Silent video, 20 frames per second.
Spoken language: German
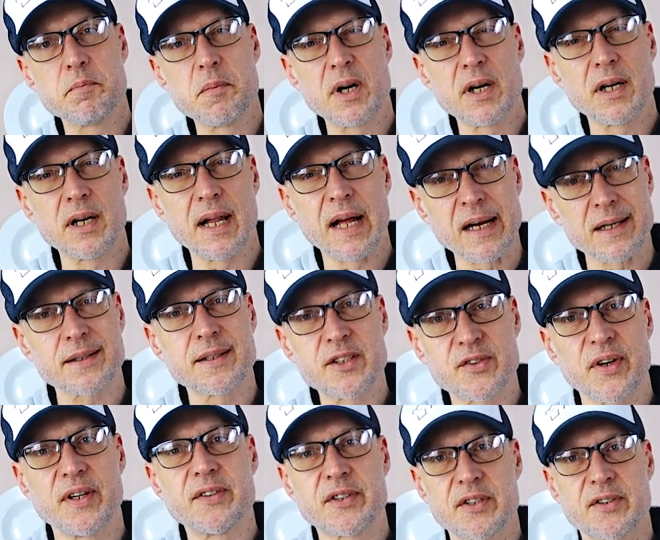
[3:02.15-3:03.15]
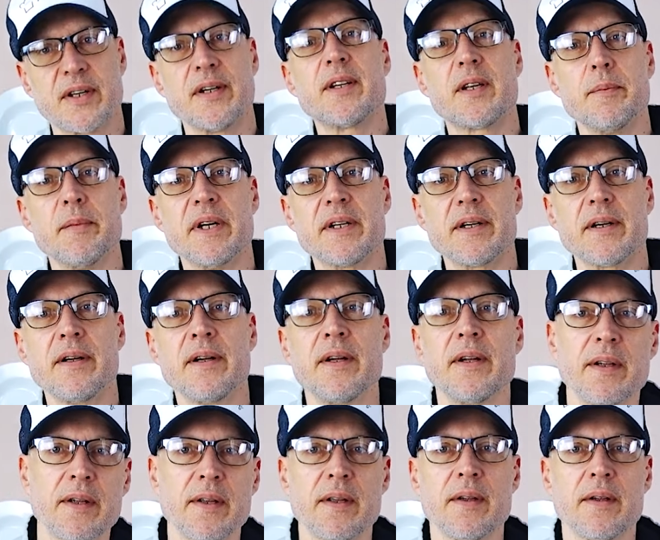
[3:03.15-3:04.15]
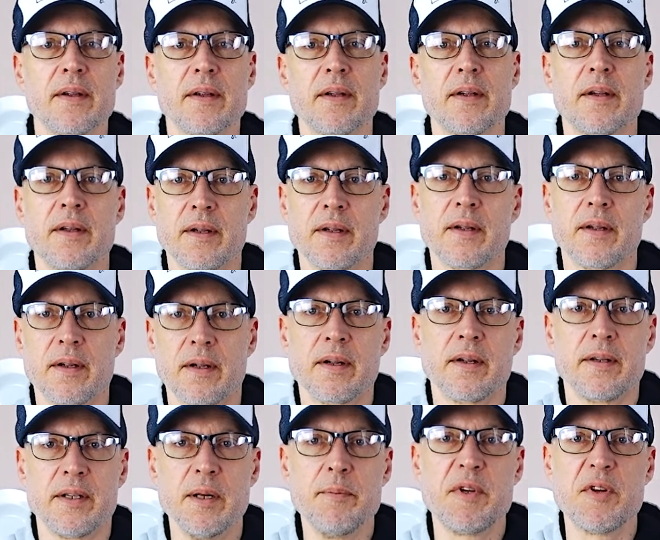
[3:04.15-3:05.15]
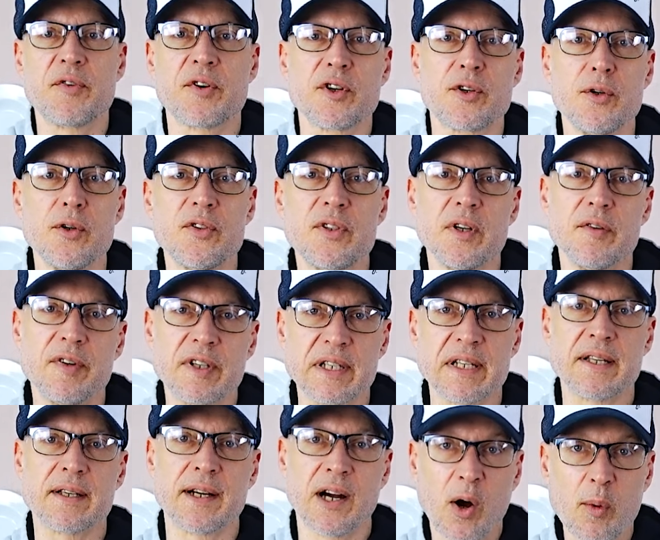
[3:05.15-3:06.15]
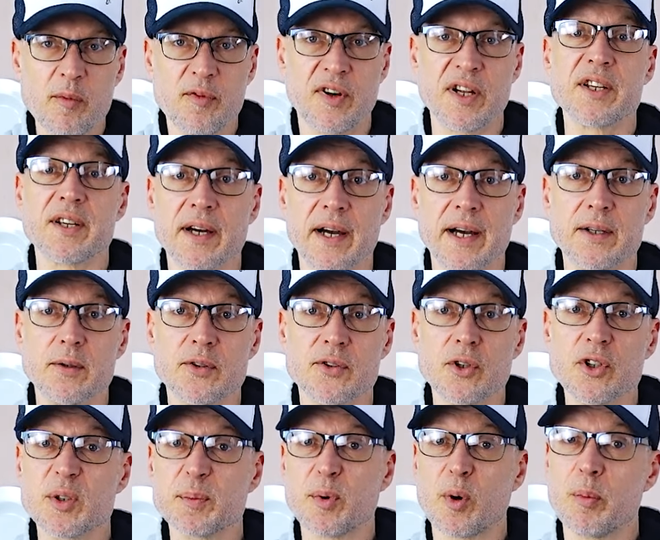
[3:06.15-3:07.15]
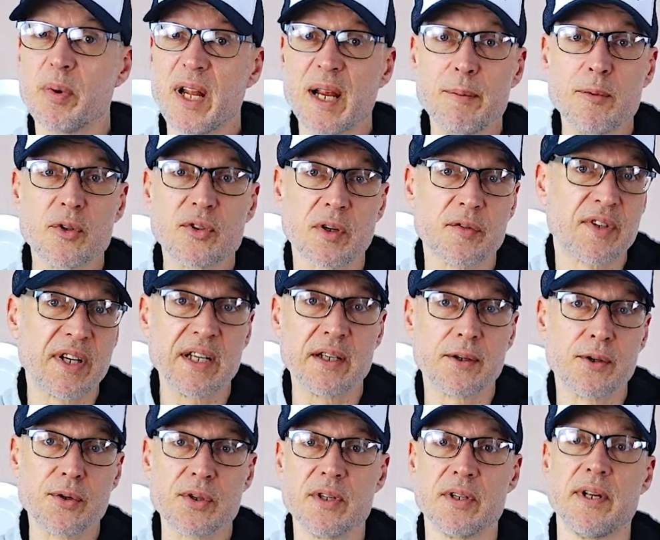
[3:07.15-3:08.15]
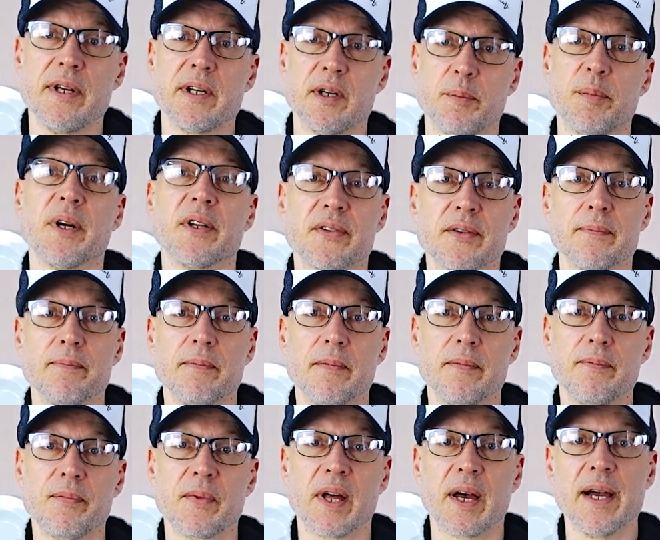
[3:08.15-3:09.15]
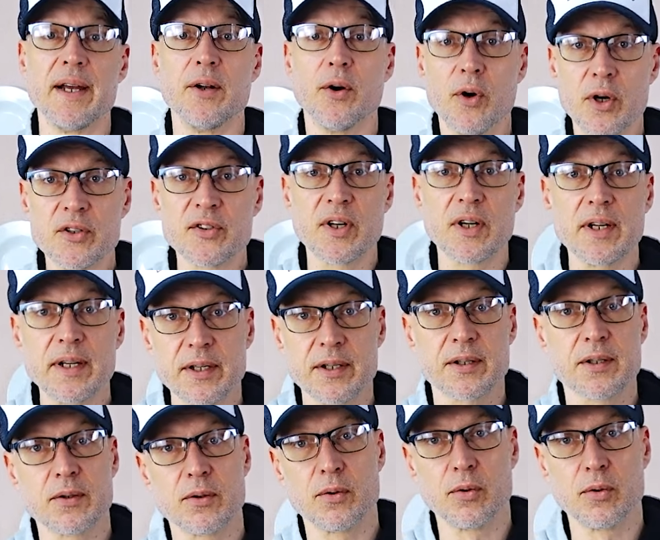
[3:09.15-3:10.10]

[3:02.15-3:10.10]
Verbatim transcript: x 28 cm nimmt die Fritteuse hier wirklich kaum Fläche ein und sollte problemlos auf jede Küchentheke passen. Rein äußerlich